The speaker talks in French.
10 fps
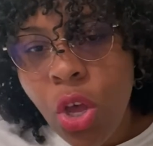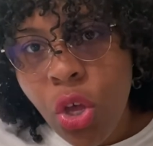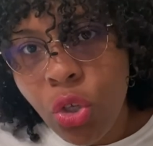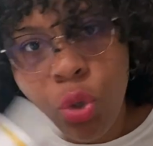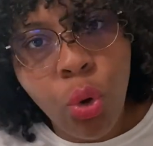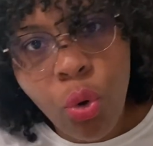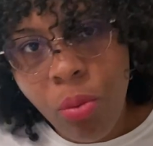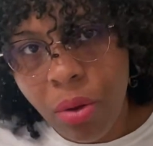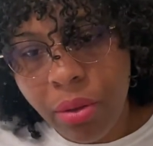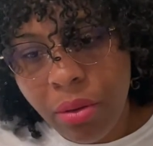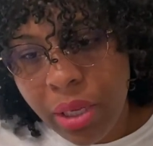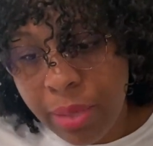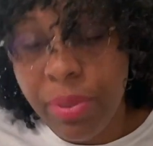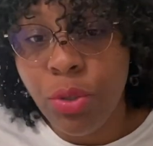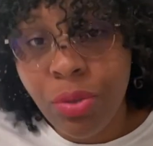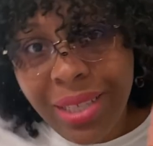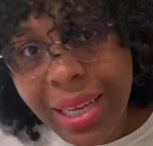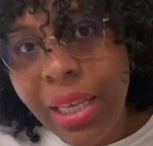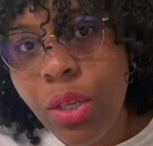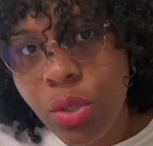je recommande. Et bien sûr,
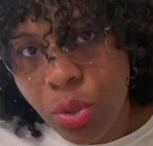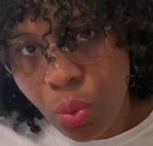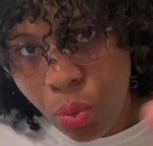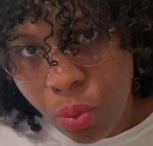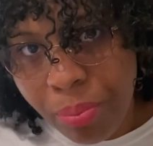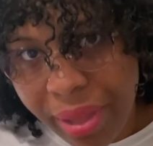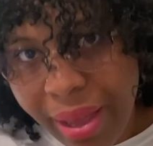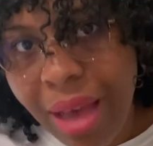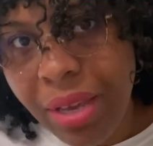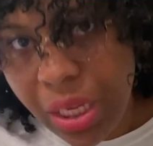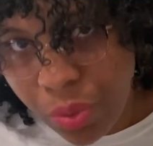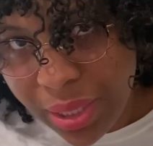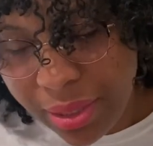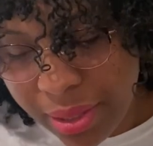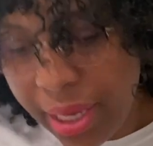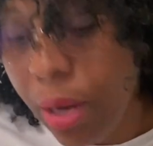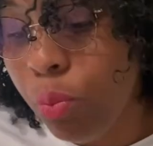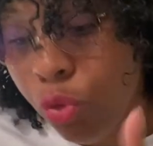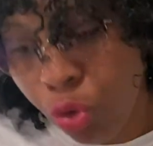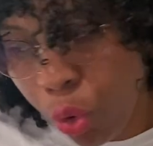celles qui sont bien avec les huiles essentielles,
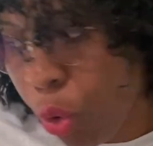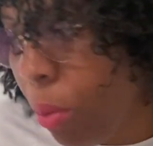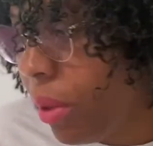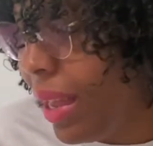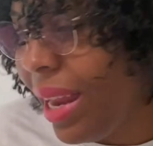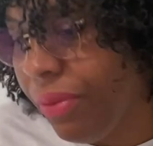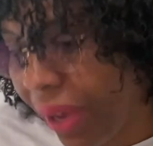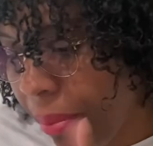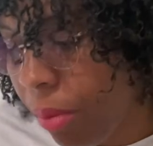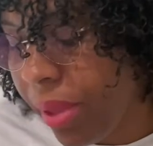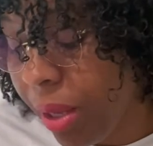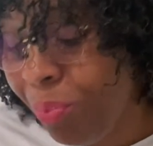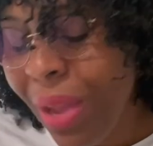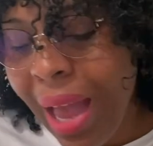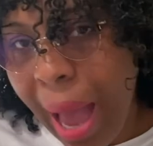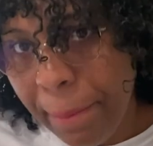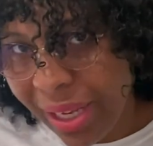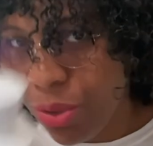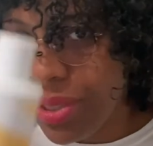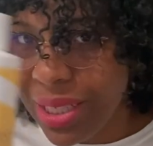je recommande. Elle est vraiment bien.
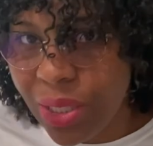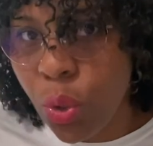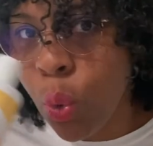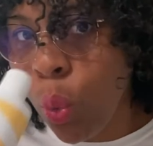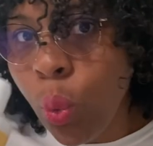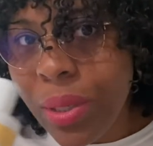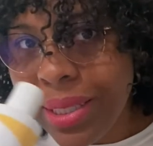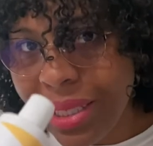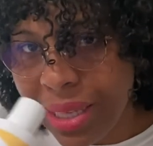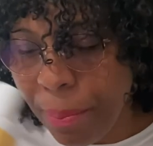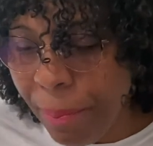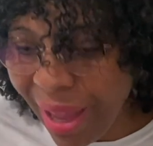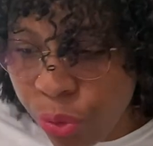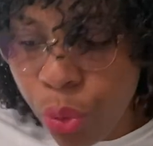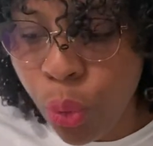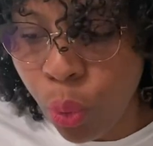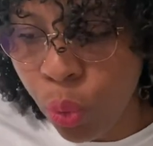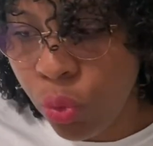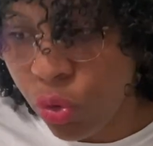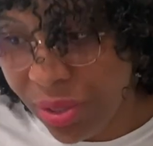Après, je sais que c'est un coût, c'est pas 2
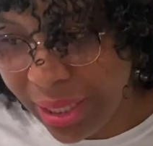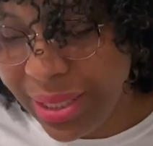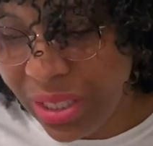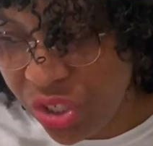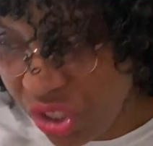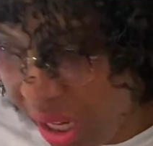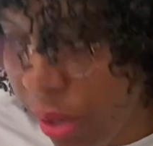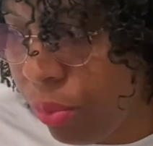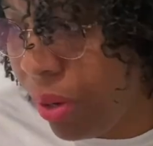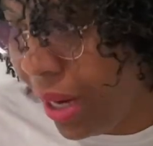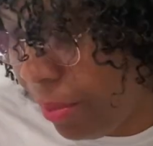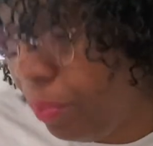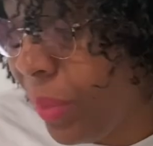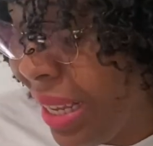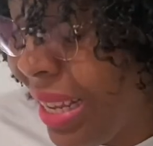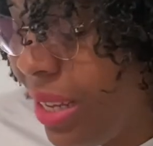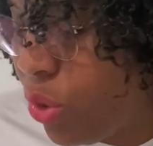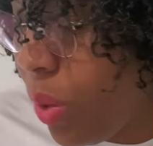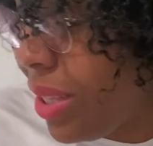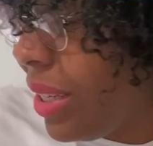euros. Je sais que c'est cher, vous Bouclem.
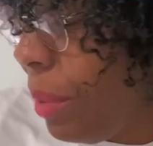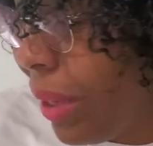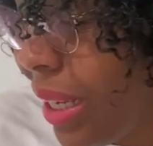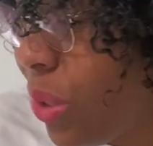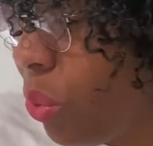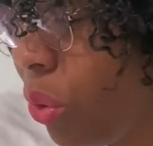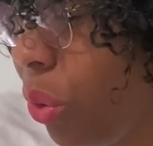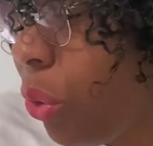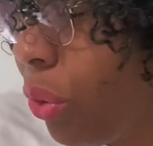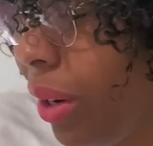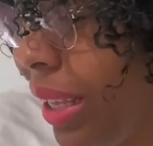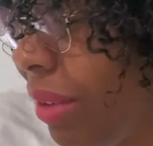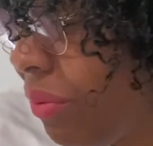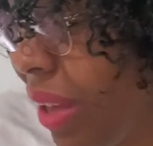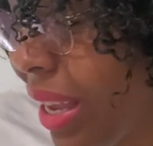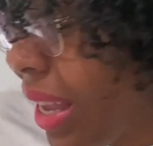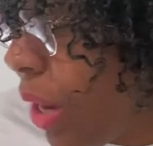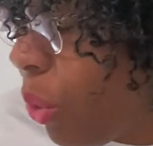Je crois que les prix sont dans l'ordre dans les 20 et quelques